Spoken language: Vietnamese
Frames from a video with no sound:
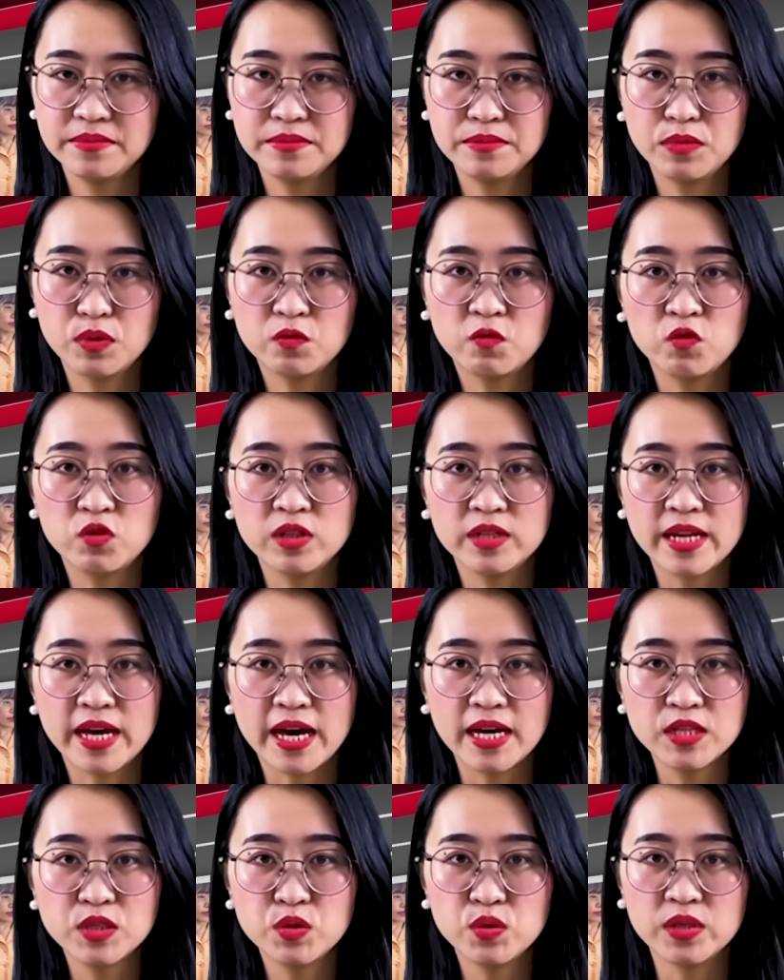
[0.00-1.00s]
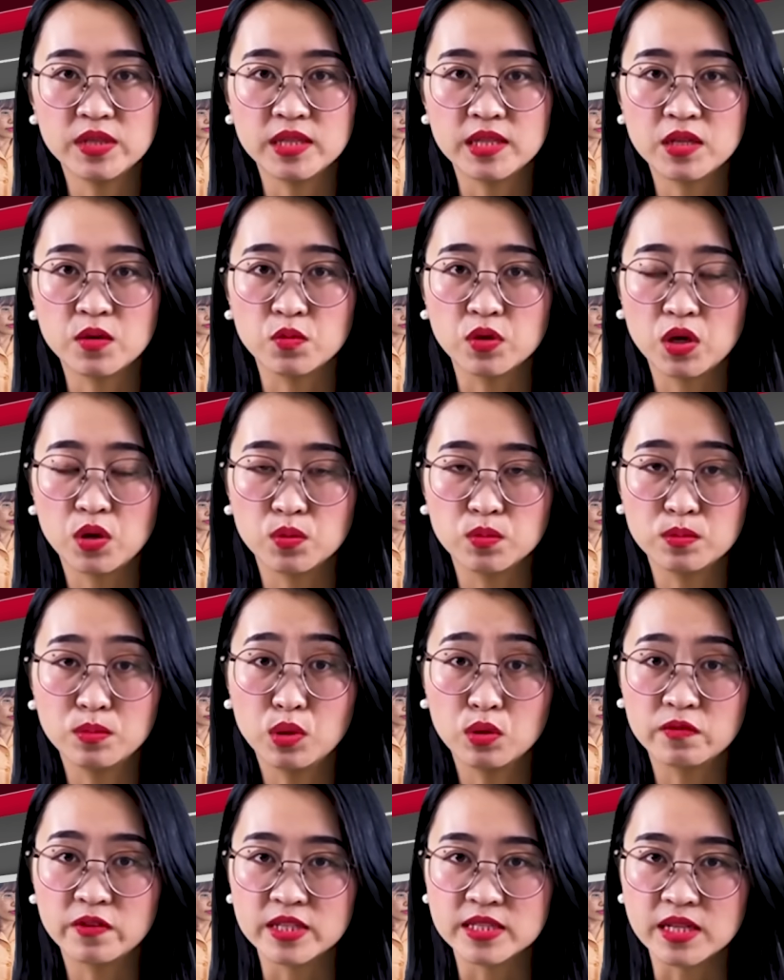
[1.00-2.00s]
Một phụ nữ đã chuyển tổng cộng
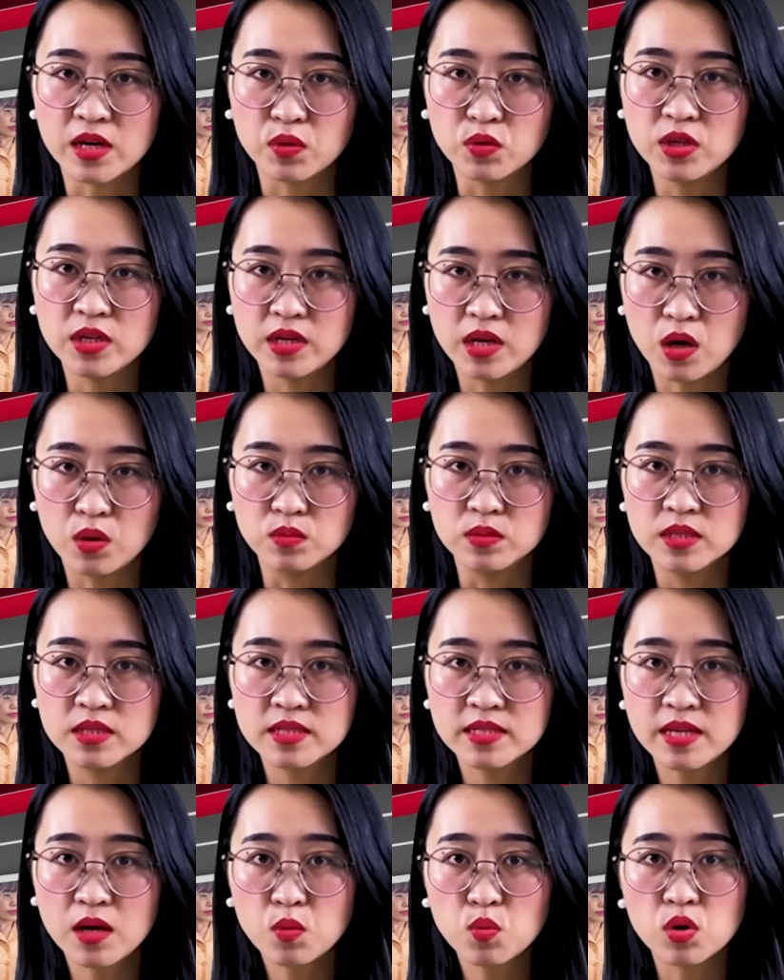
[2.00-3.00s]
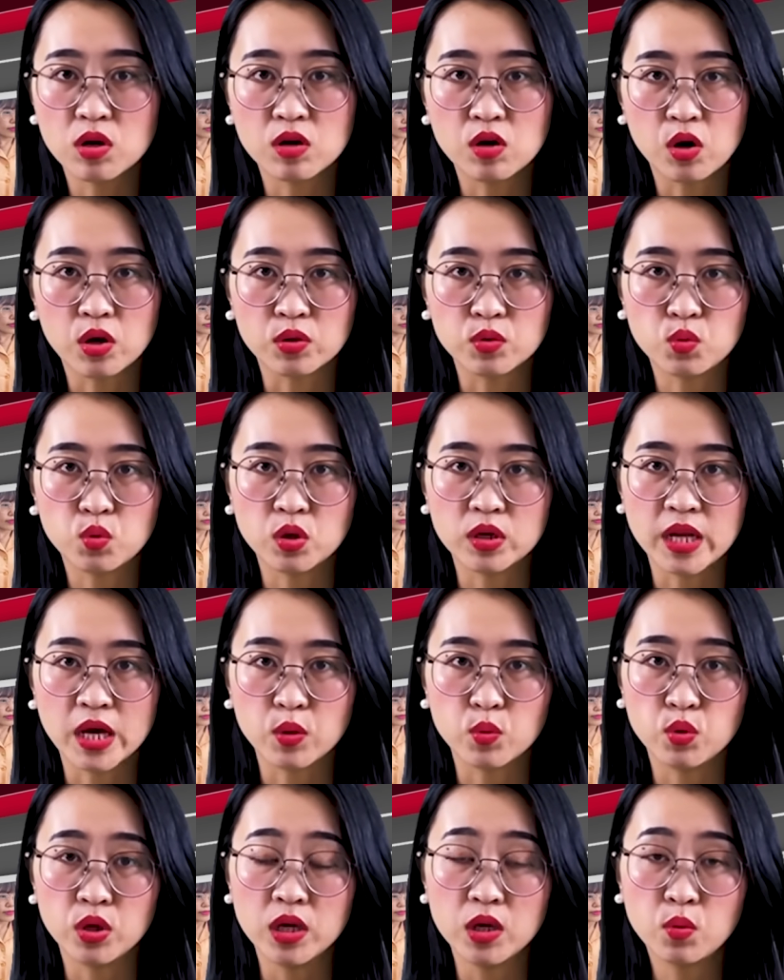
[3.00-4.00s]
1,6 tỷ đồng sau cuộc gọi của
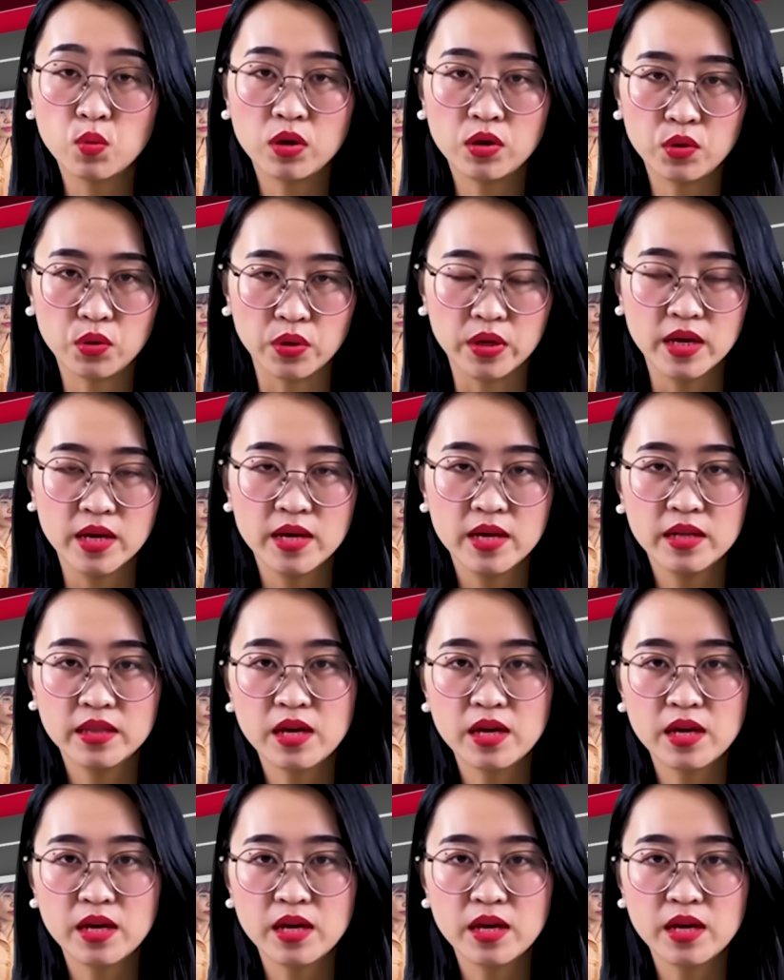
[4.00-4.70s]
đại úy quân đội